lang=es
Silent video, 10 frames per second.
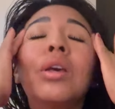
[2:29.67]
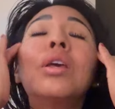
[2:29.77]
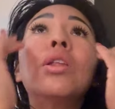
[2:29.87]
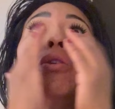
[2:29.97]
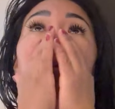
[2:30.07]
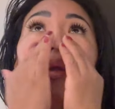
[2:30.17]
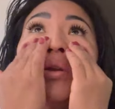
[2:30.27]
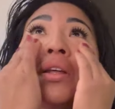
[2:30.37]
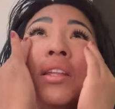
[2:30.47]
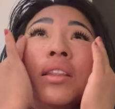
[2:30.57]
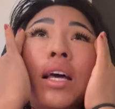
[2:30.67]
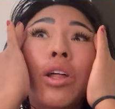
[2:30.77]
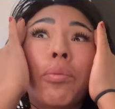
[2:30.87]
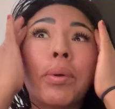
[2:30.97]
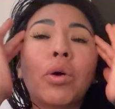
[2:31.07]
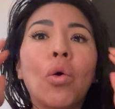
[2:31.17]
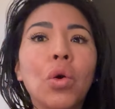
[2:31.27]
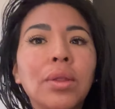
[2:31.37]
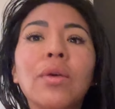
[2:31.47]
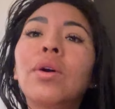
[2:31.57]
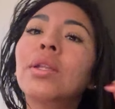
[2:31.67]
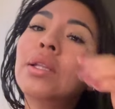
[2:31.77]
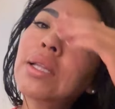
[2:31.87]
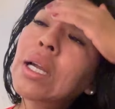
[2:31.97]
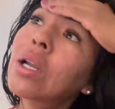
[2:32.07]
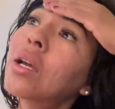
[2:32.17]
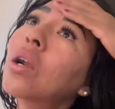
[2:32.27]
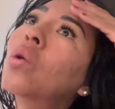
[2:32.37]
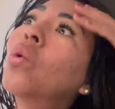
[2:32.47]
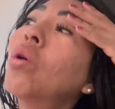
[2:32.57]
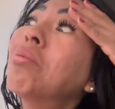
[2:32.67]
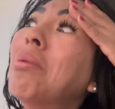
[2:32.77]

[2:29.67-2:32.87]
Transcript: y todavía no lo he editado, pero hoy tengo que editarle en algún